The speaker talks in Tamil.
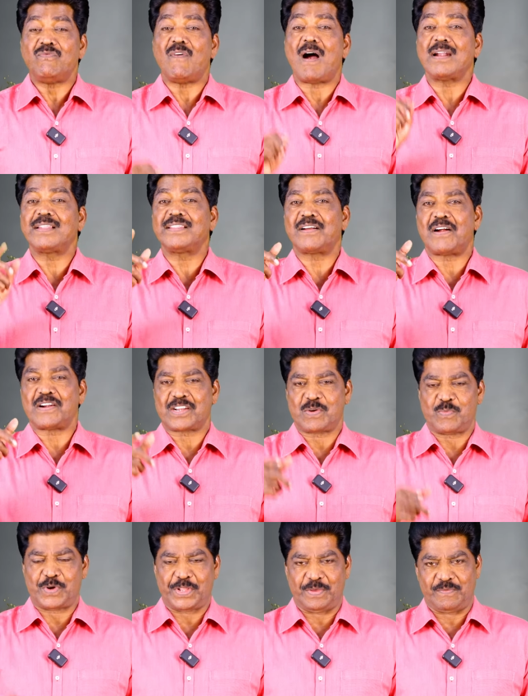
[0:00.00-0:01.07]
வாழ்ந்து காட்ட
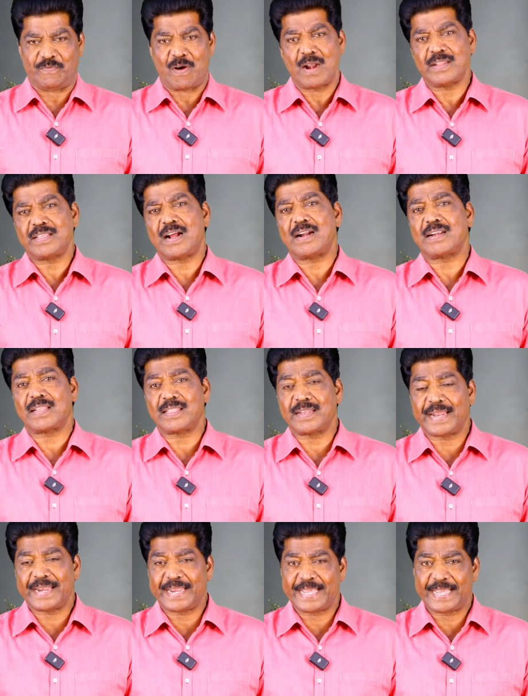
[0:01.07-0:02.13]
முடியும் வாழ்ந்து
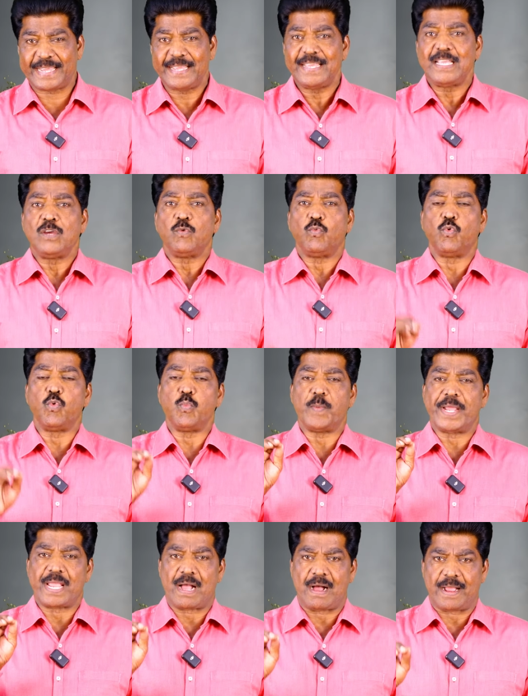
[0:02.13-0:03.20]
காட்டுறது என்ன
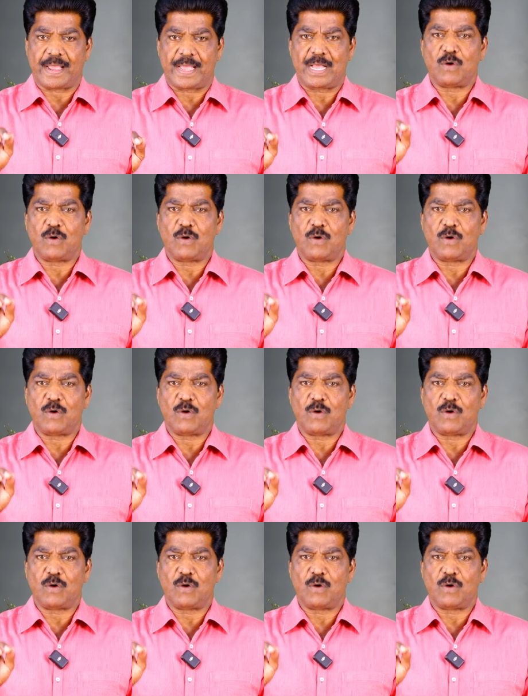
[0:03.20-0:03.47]
உண்மையாக